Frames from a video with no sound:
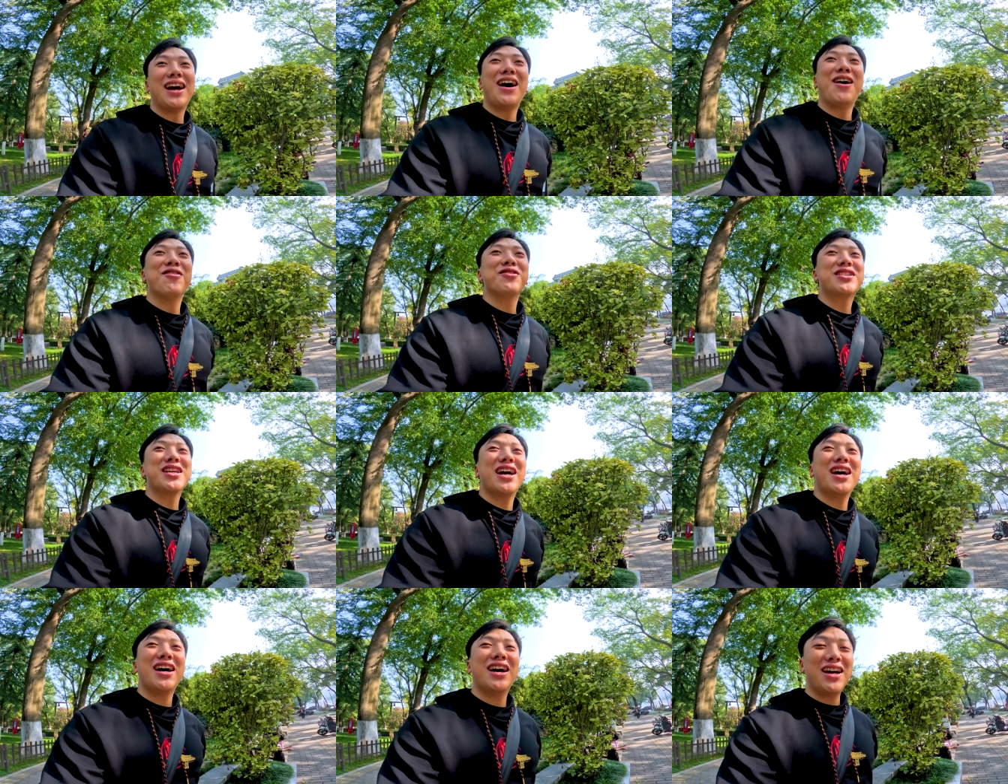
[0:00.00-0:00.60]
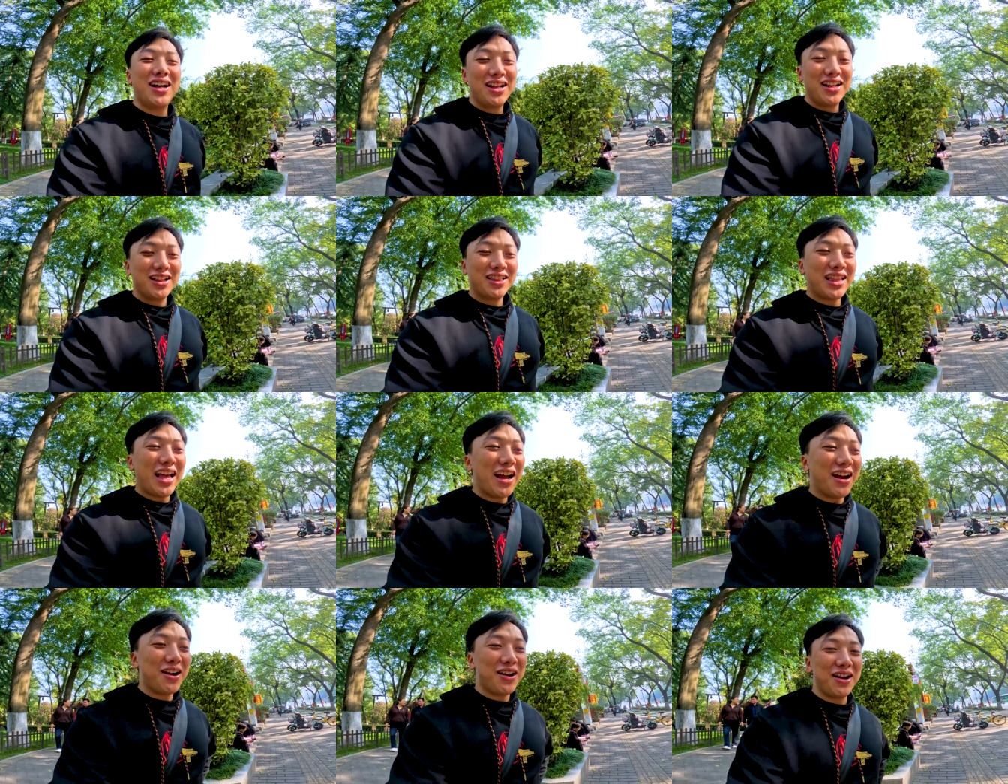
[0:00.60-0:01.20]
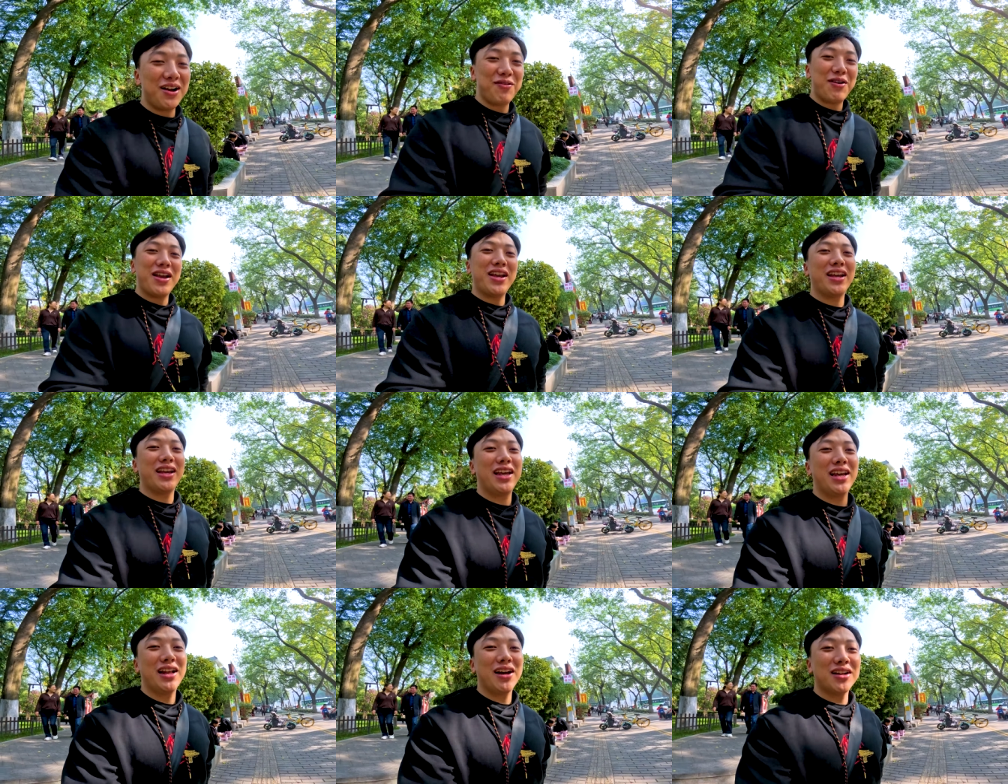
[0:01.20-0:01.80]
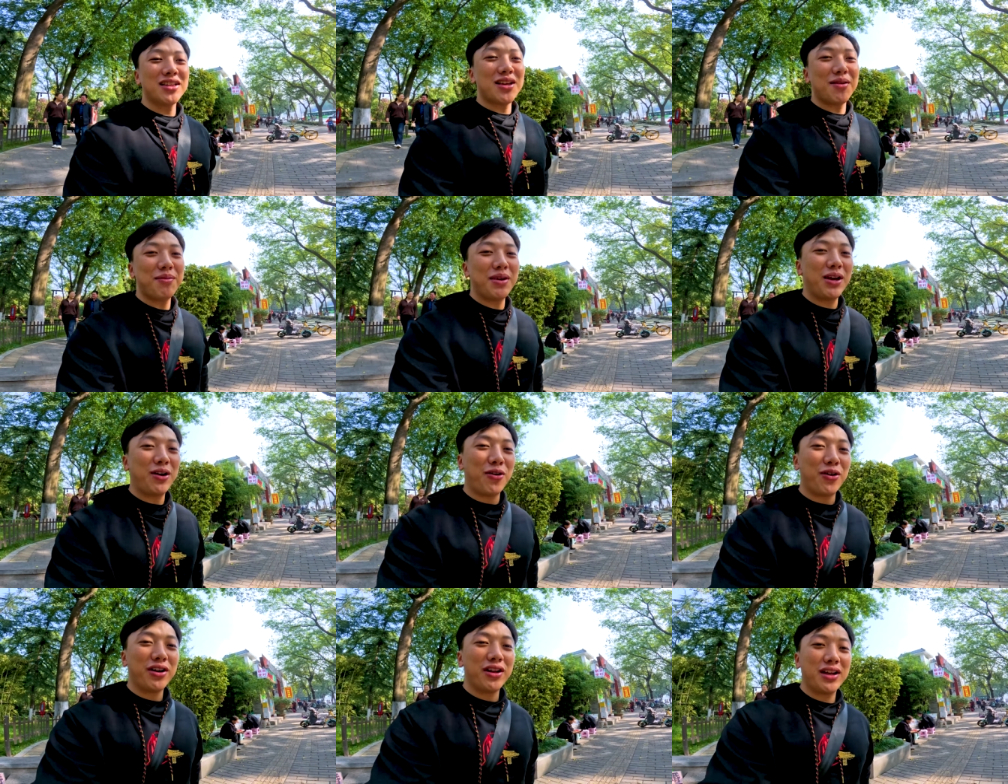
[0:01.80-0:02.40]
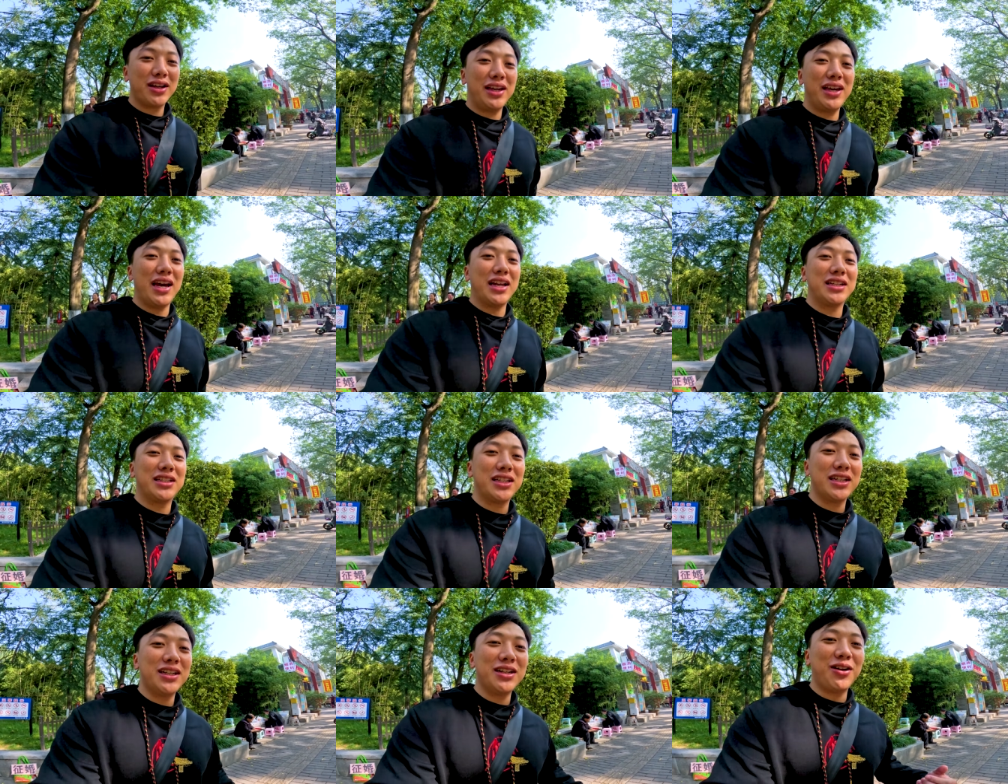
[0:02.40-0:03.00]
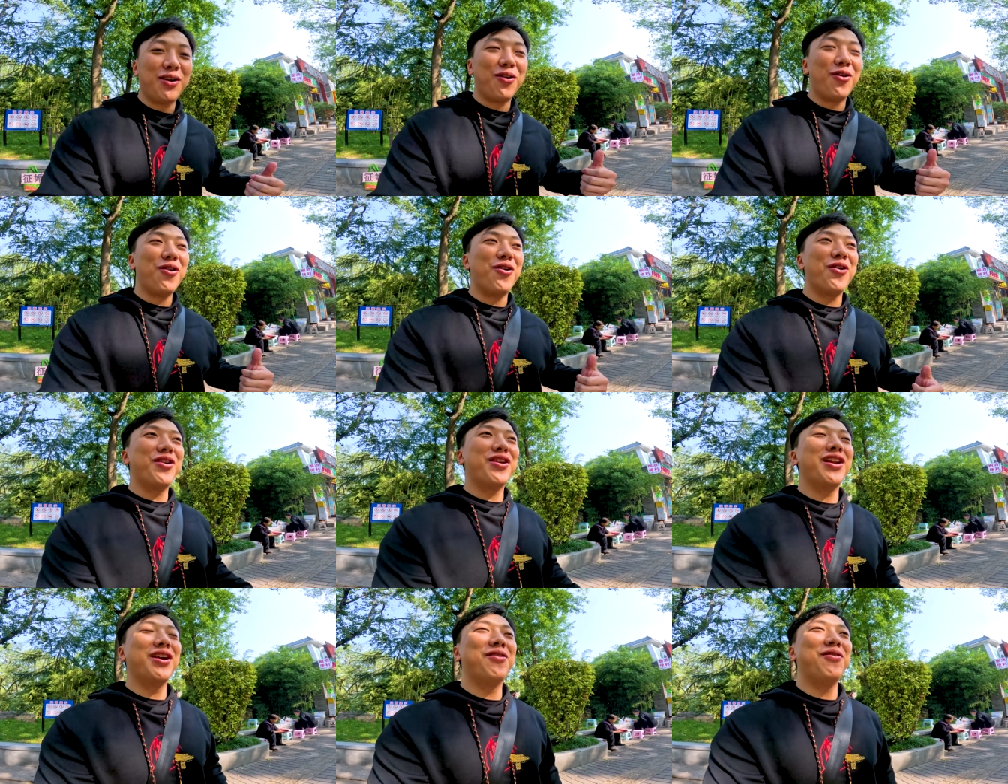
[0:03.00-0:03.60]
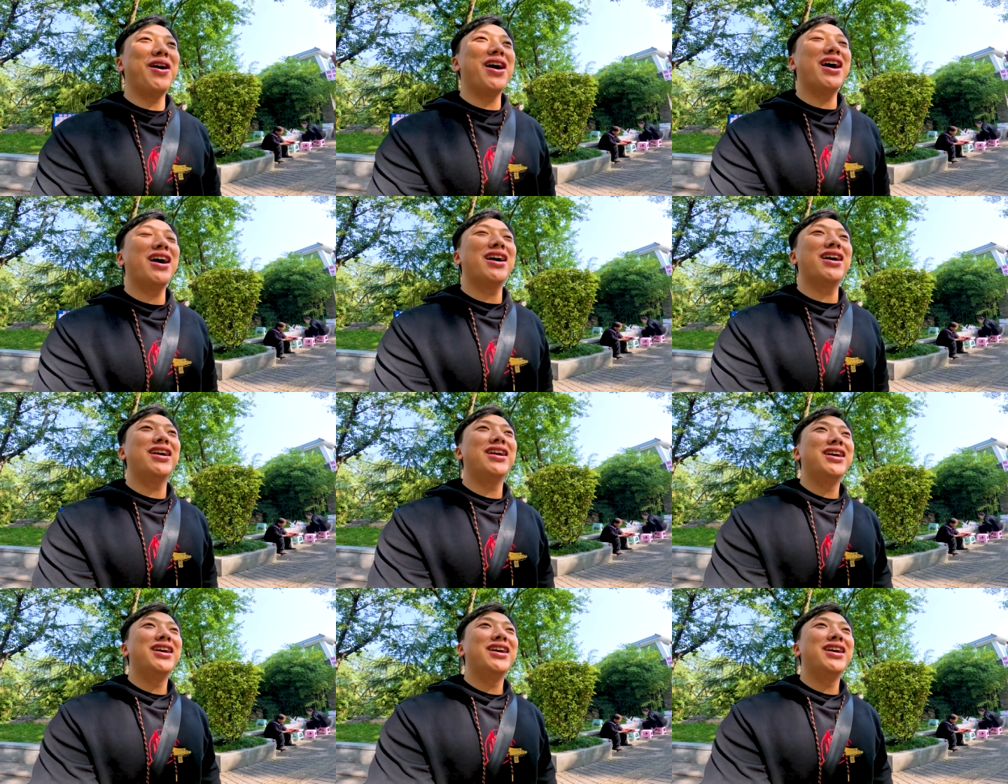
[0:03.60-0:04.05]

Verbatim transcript: คือเขาจะตั้งเอาไว้อย่างนี้แล้วก็จะมีคนเขียนชื่อคนหรือว่า